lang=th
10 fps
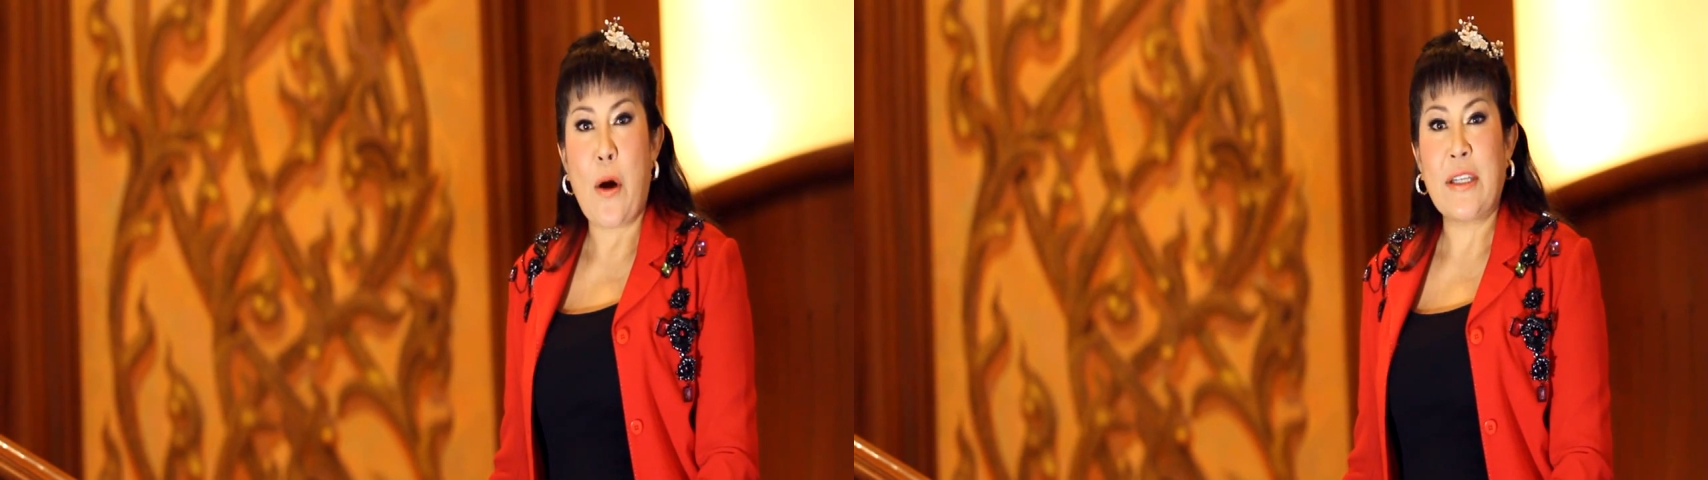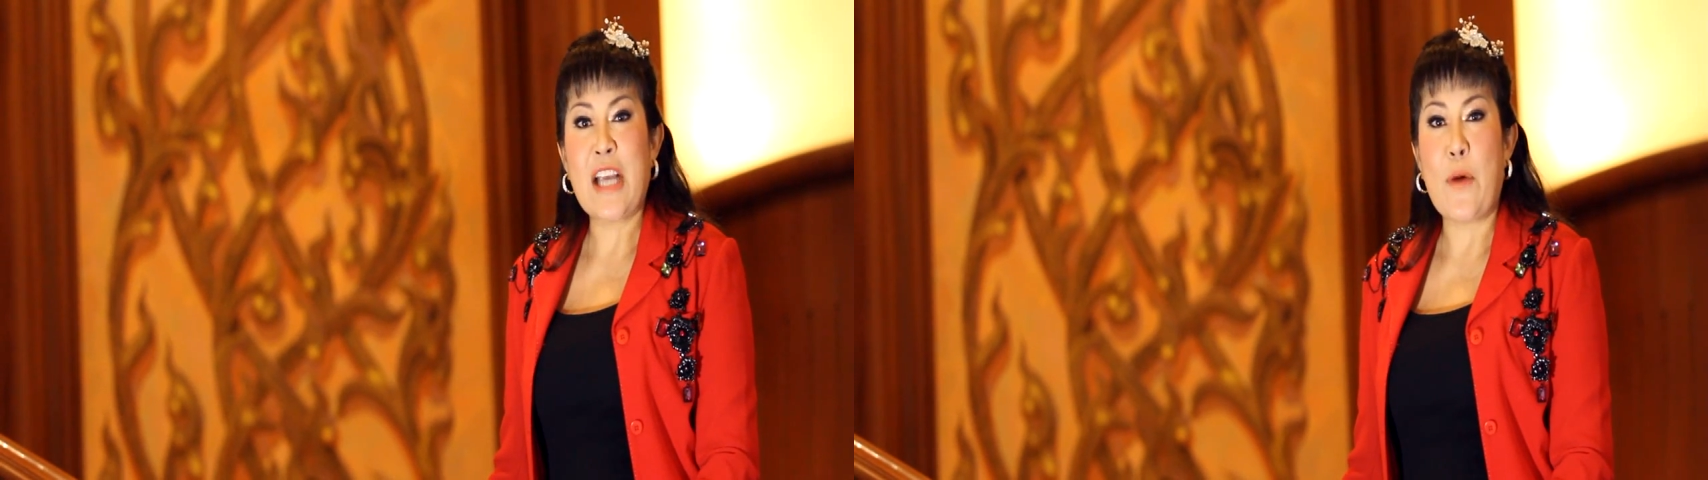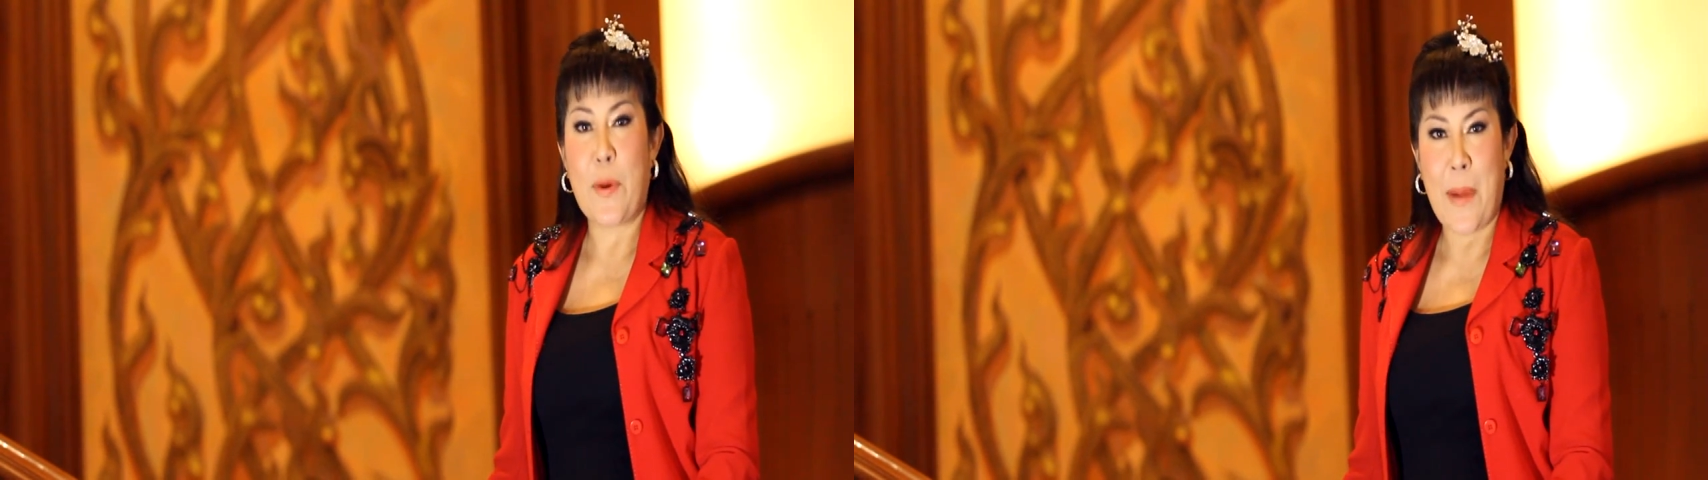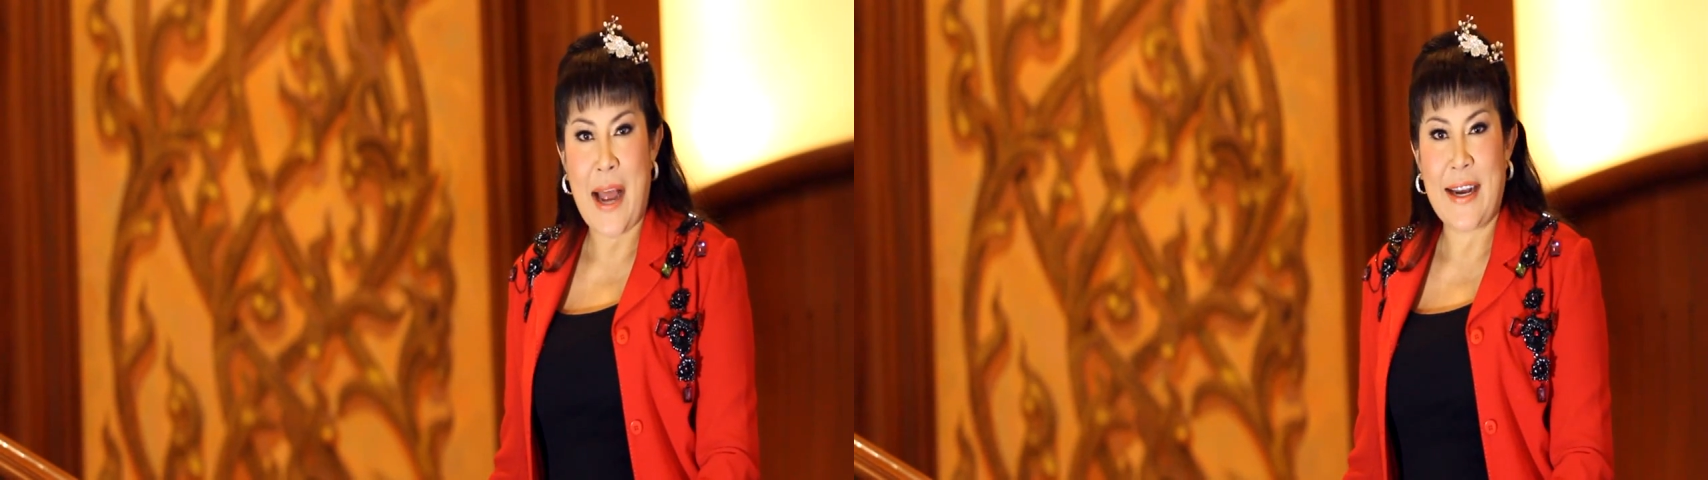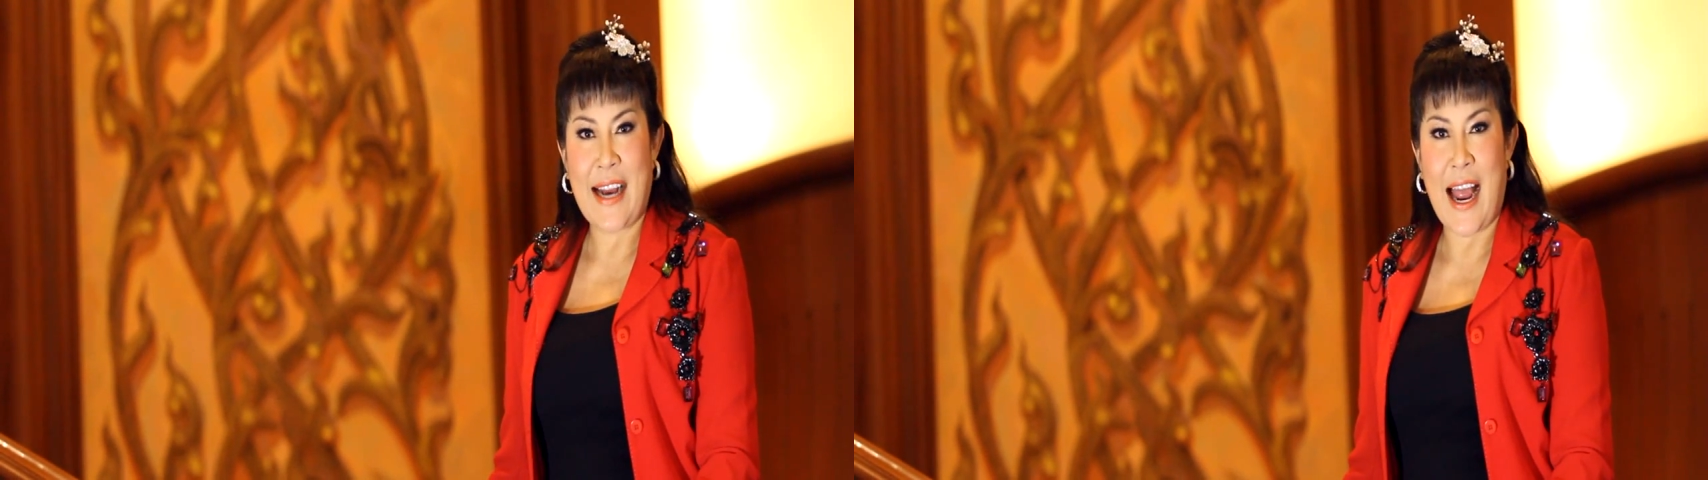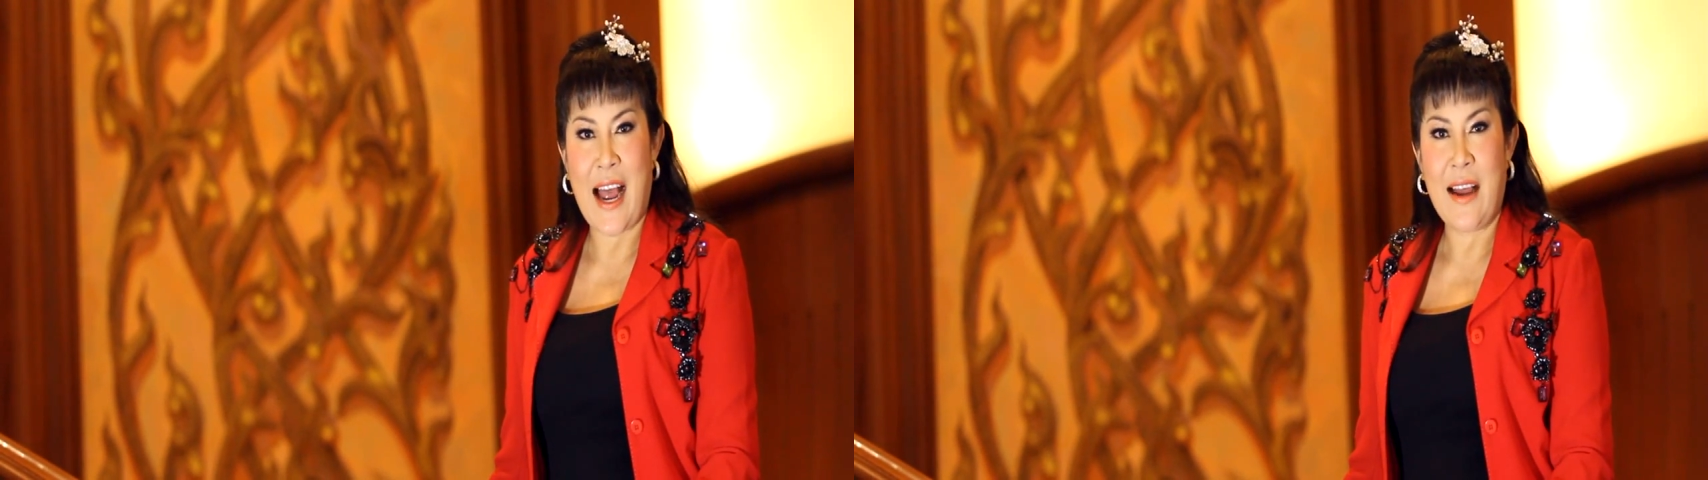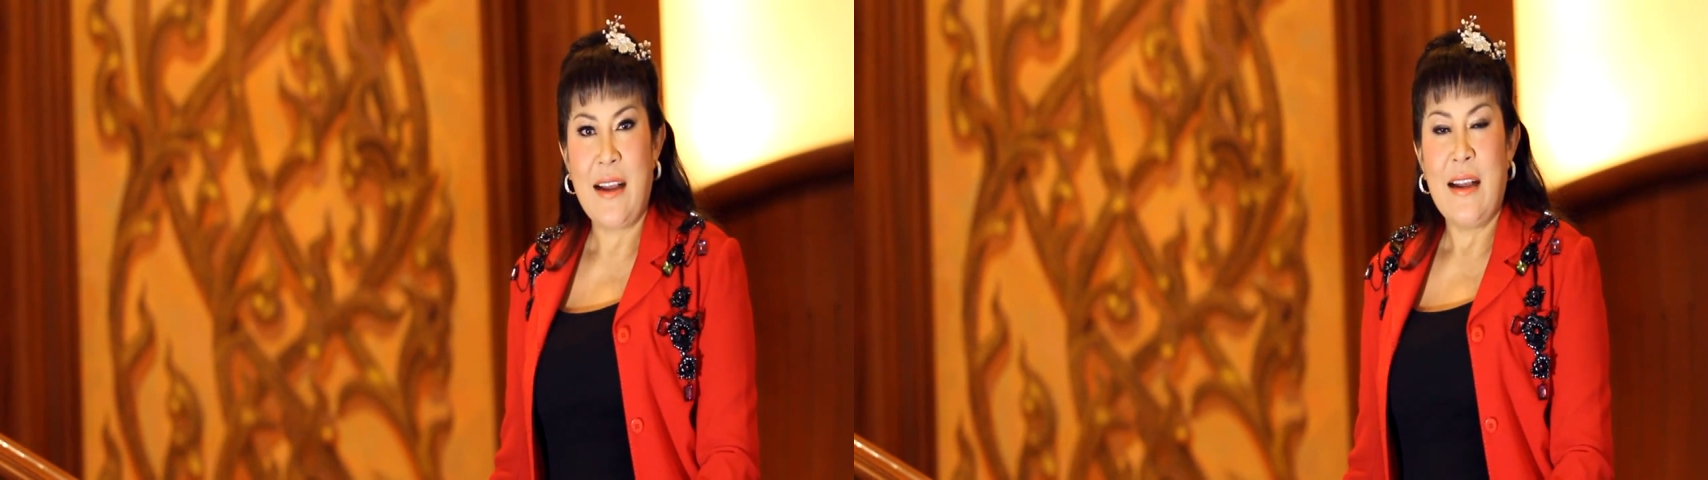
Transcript: องชาวพม่านะคะ